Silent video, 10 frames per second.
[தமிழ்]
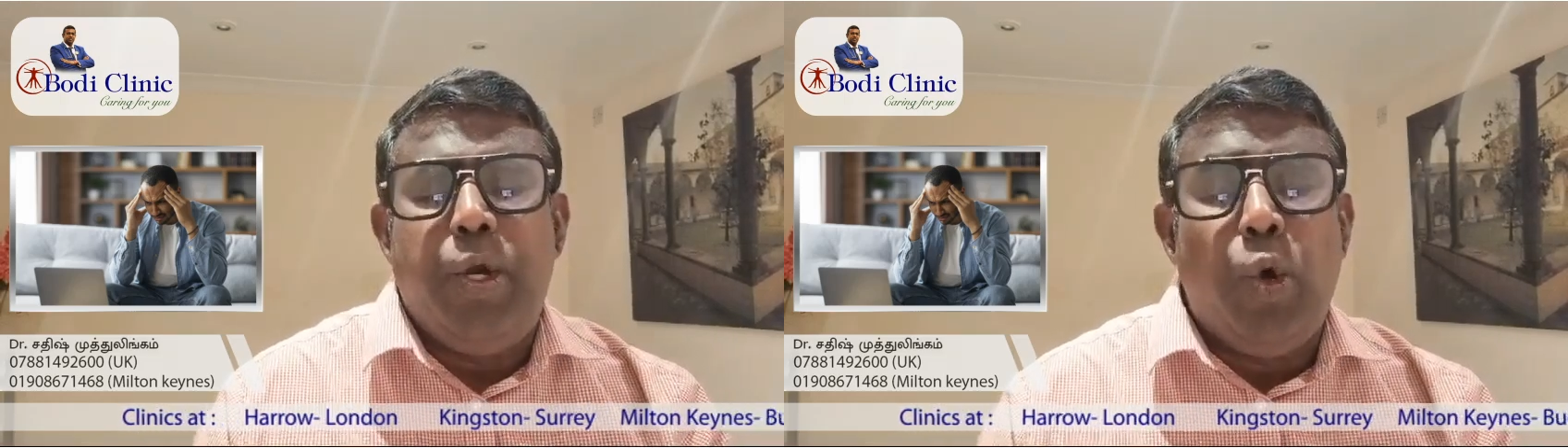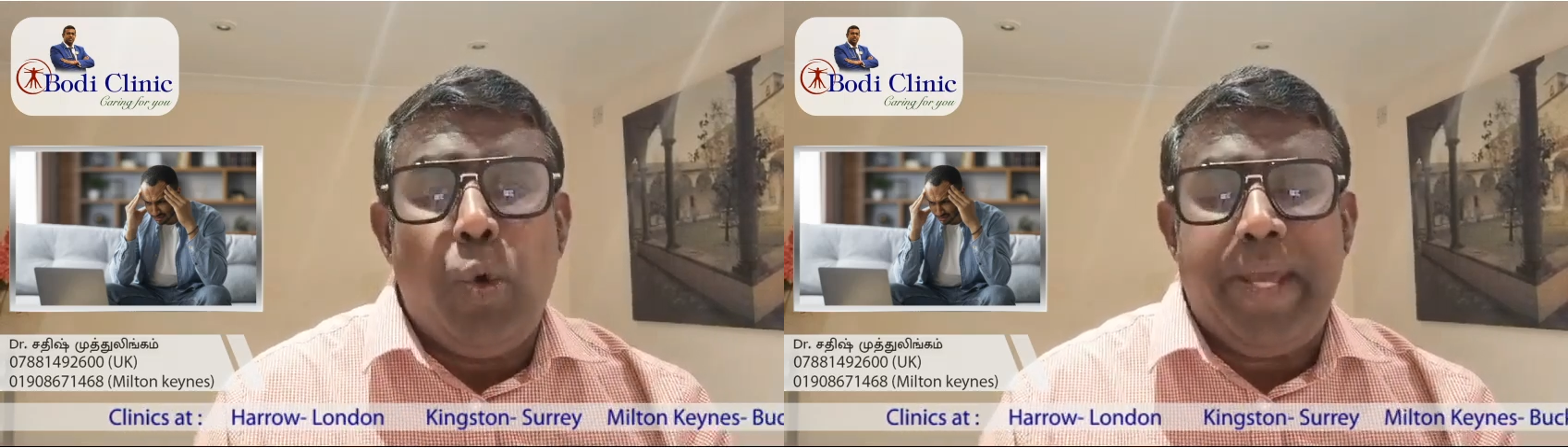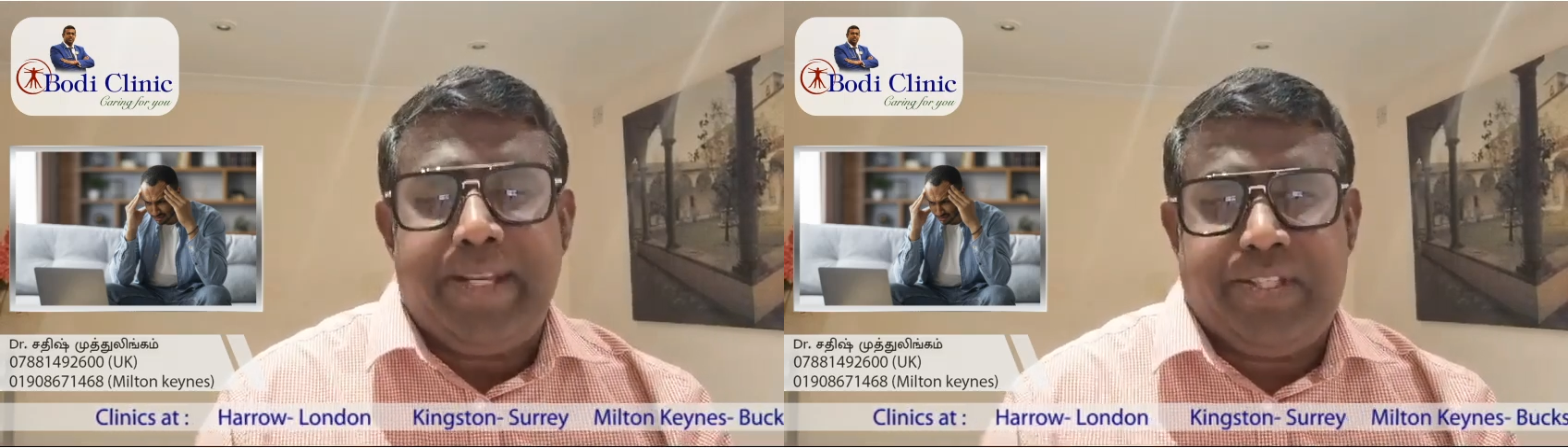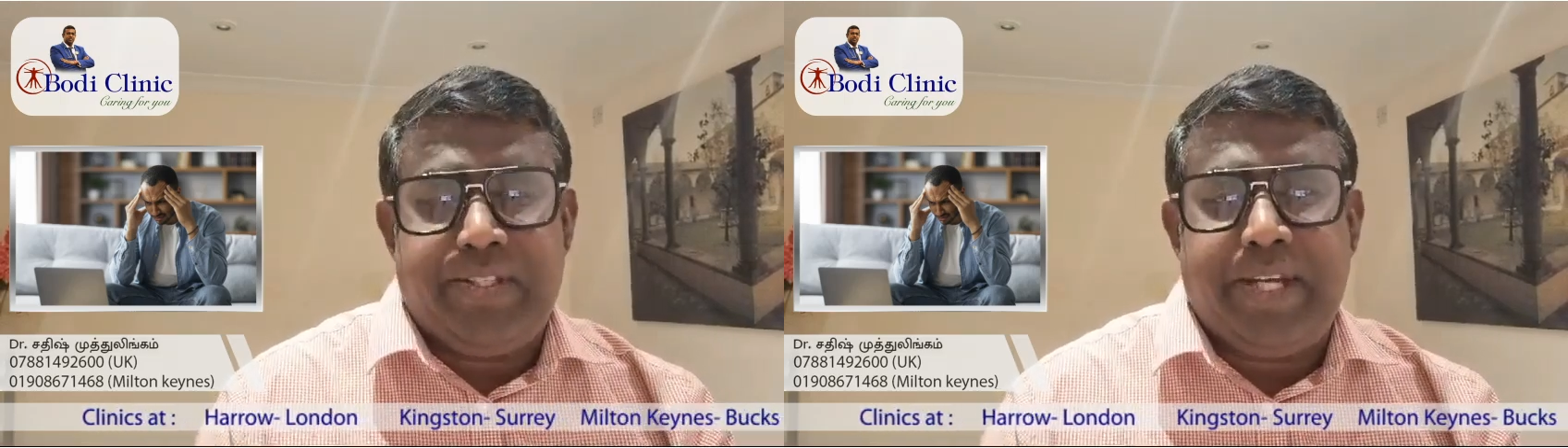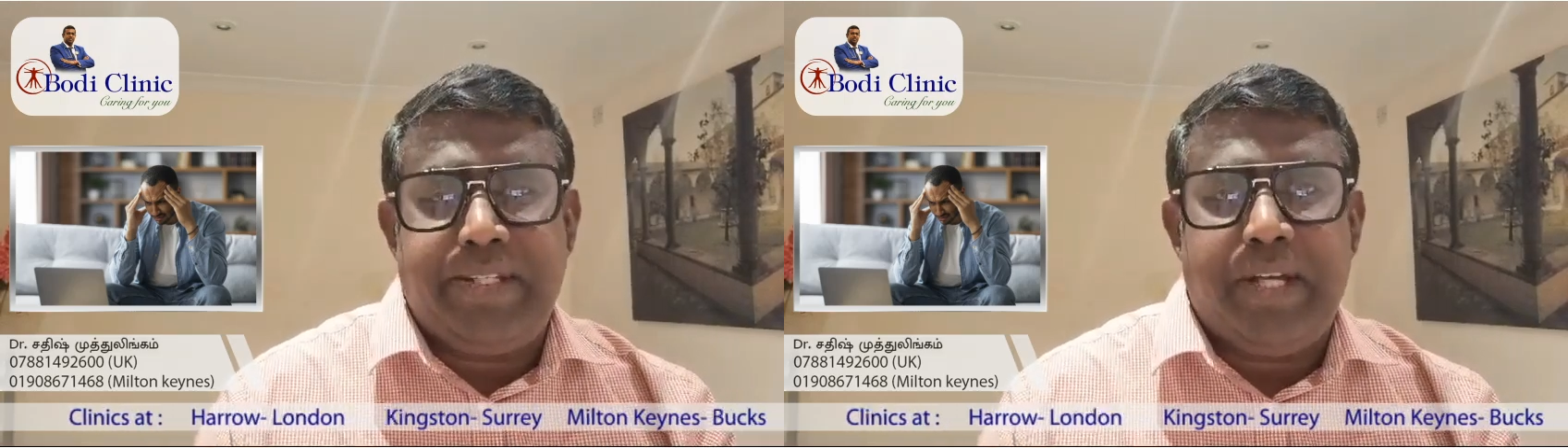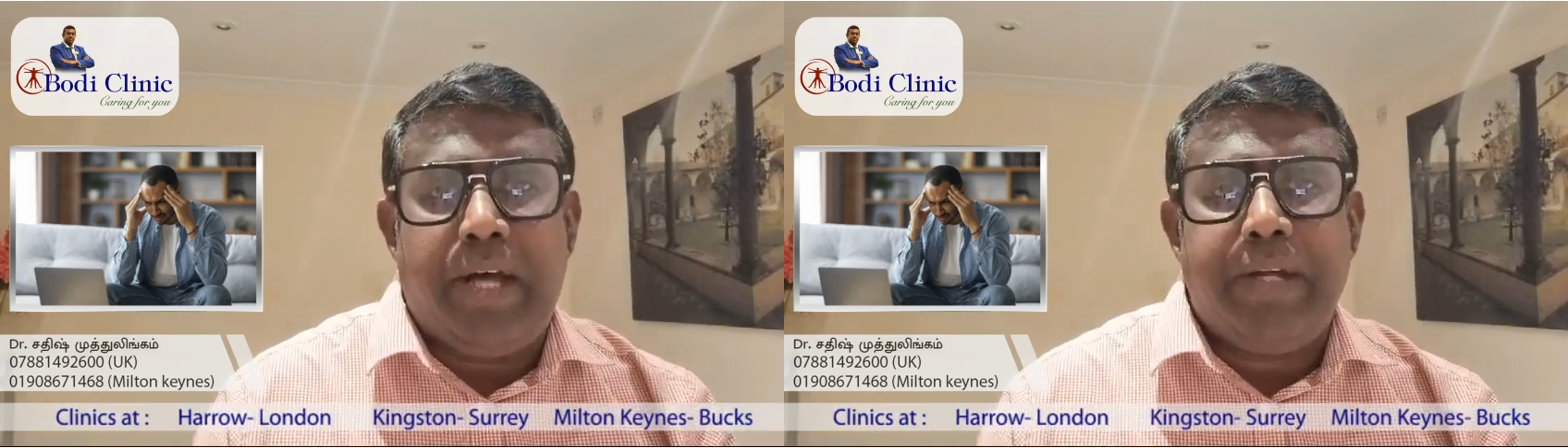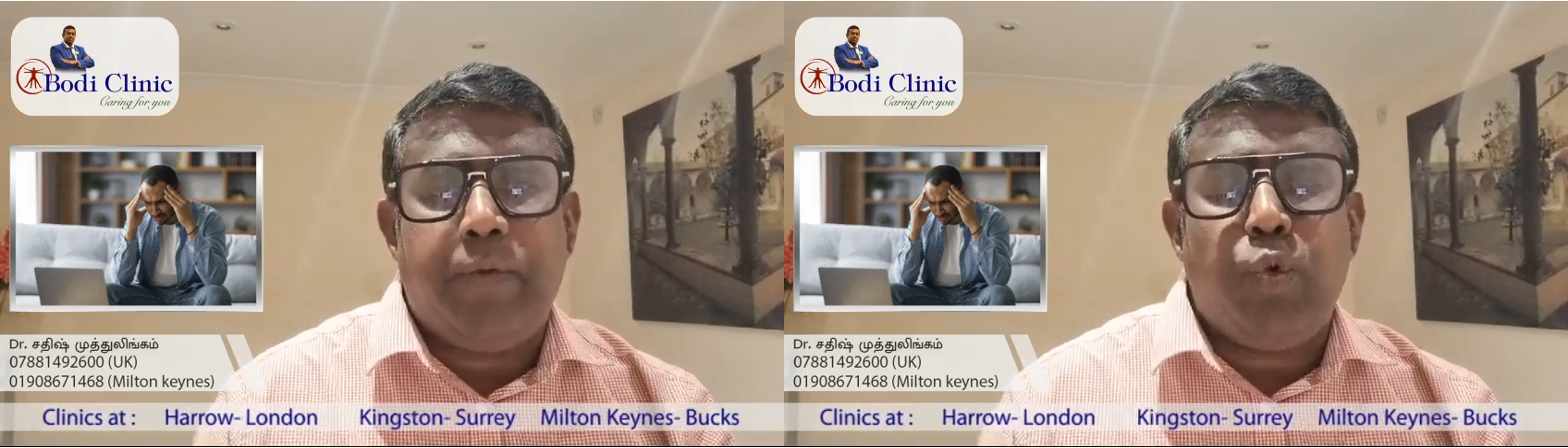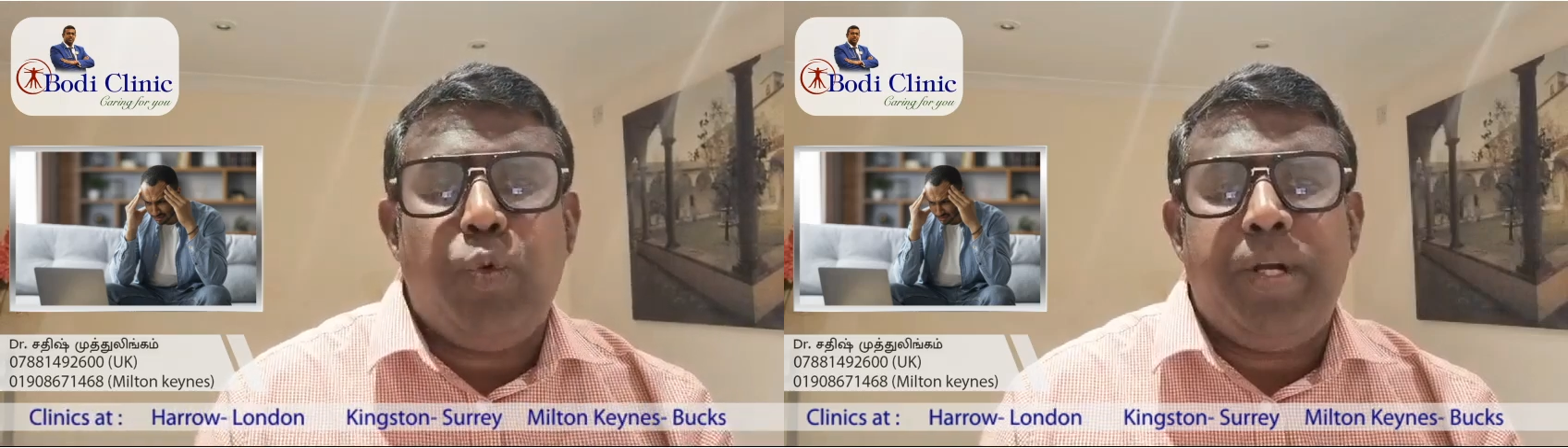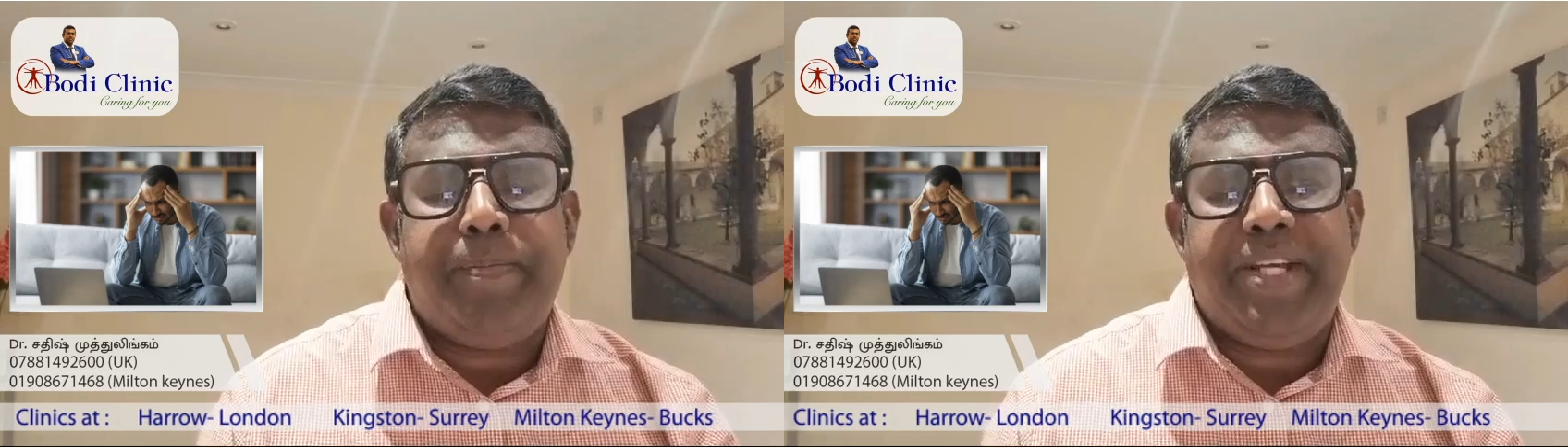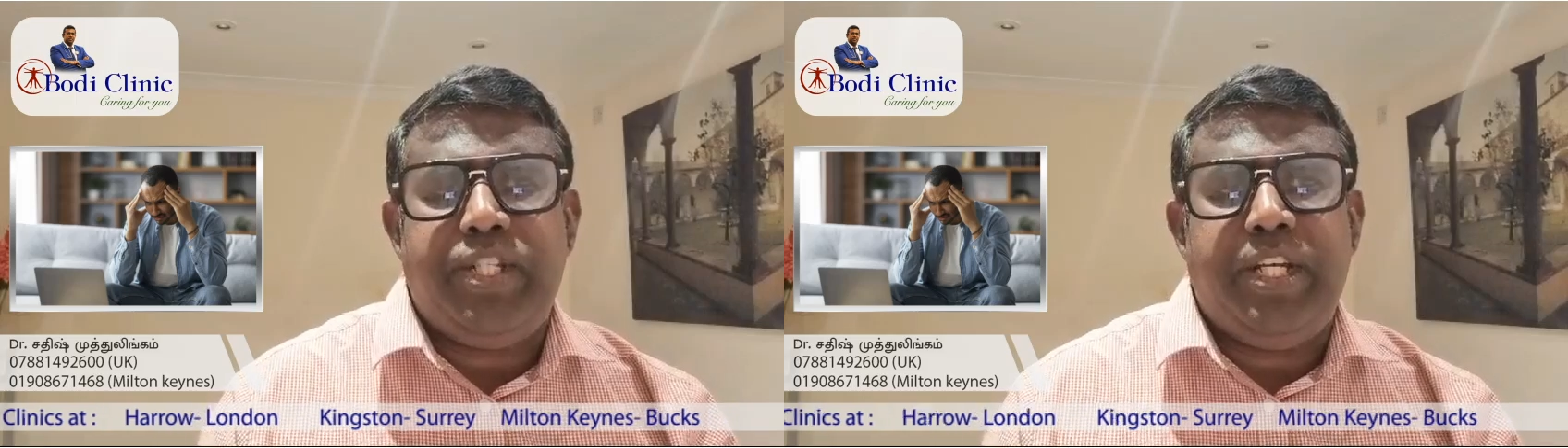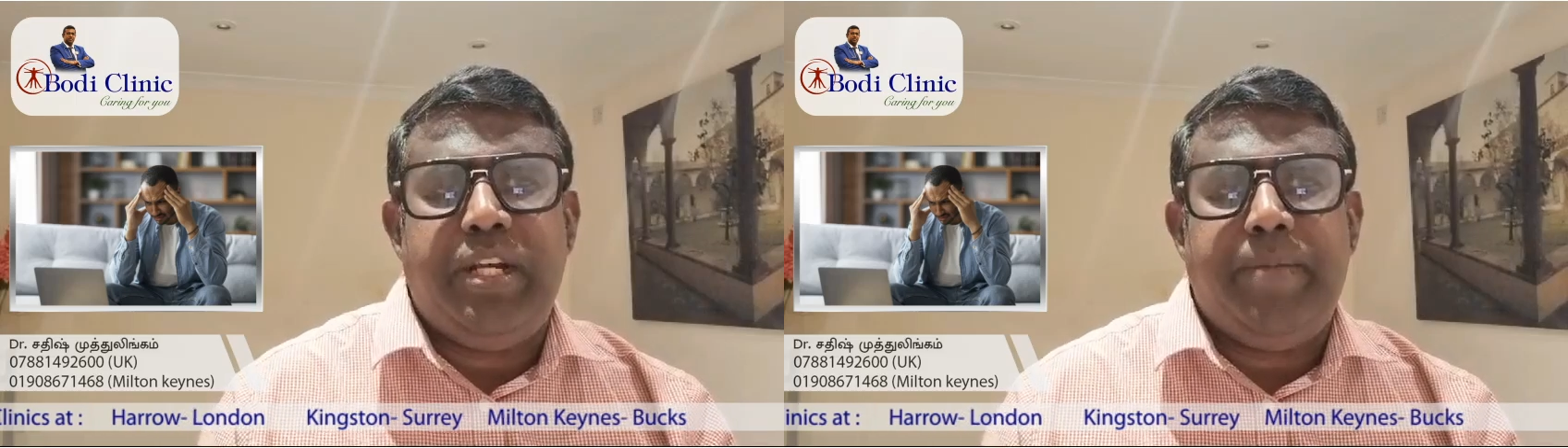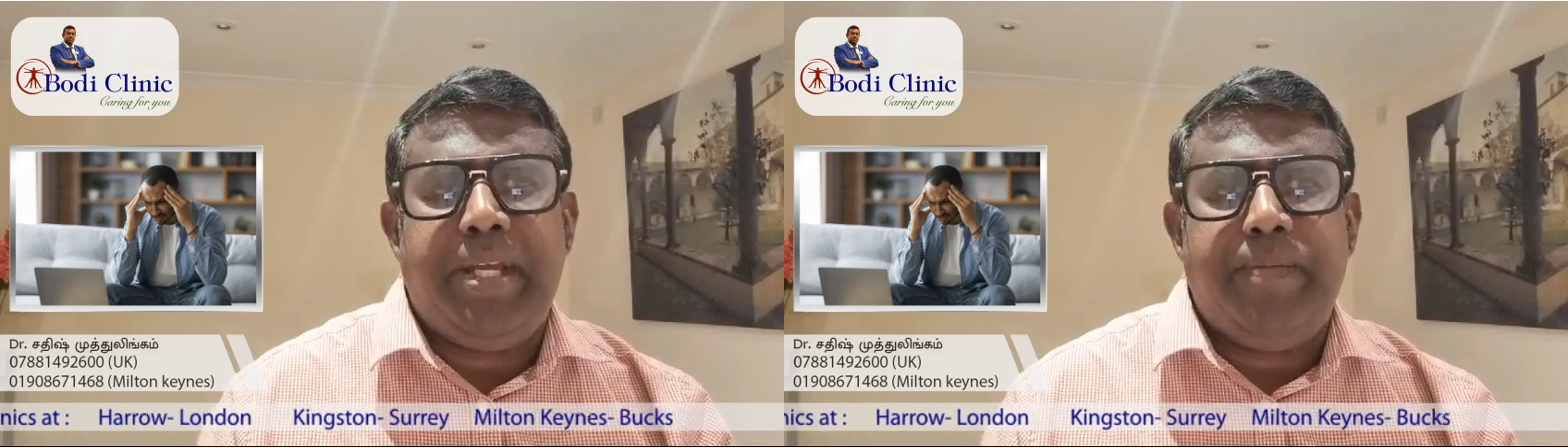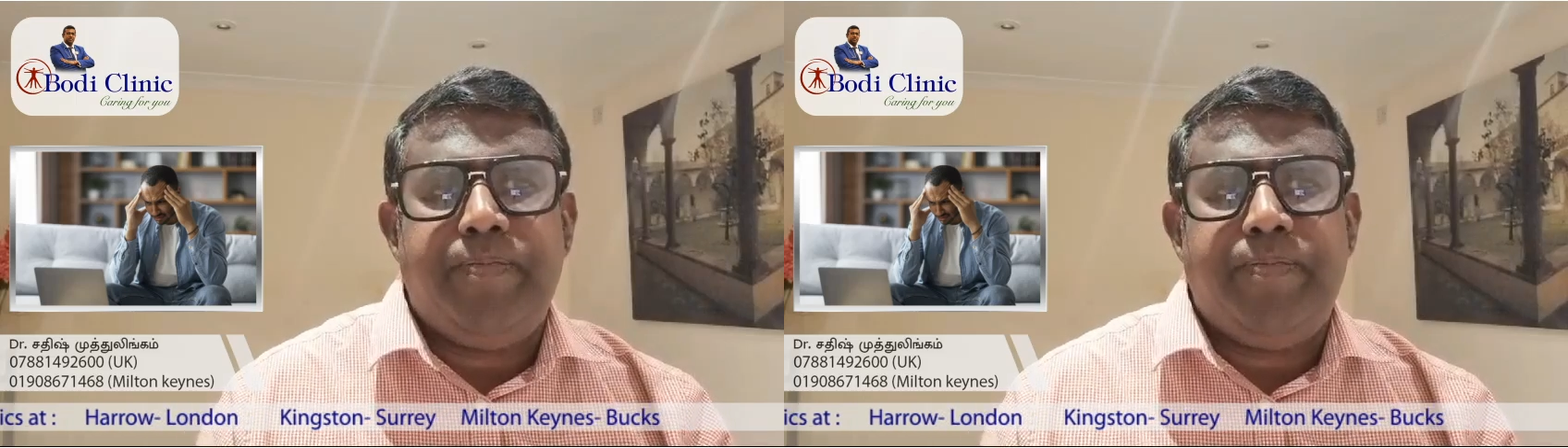நோ எக்ஸசைஸ் அதாவது உடற்பயிற்சியின்மை